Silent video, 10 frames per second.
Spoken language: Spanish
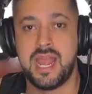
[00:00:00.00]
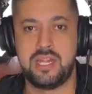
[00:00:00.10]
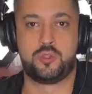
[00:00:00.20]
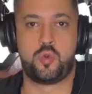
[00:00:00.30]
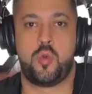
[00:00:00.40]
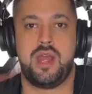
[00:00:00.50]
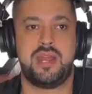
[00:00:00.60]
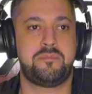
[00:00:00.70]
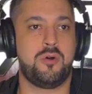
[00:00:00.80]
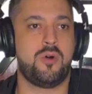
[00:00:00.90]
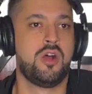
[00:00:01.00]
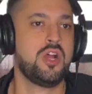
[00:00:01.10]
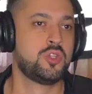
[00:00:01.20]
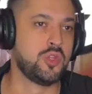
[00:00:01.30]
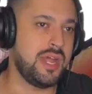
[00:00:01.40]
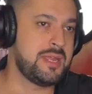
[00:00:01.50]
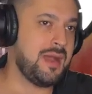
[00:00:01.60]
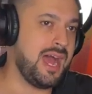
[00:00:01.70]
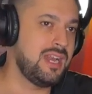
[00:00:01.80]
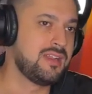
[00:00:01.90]
En tu cuerpo. ¿Tú,
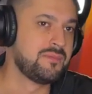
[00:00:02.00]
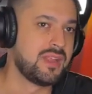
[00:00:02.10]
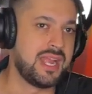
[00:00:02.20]
Aníbal?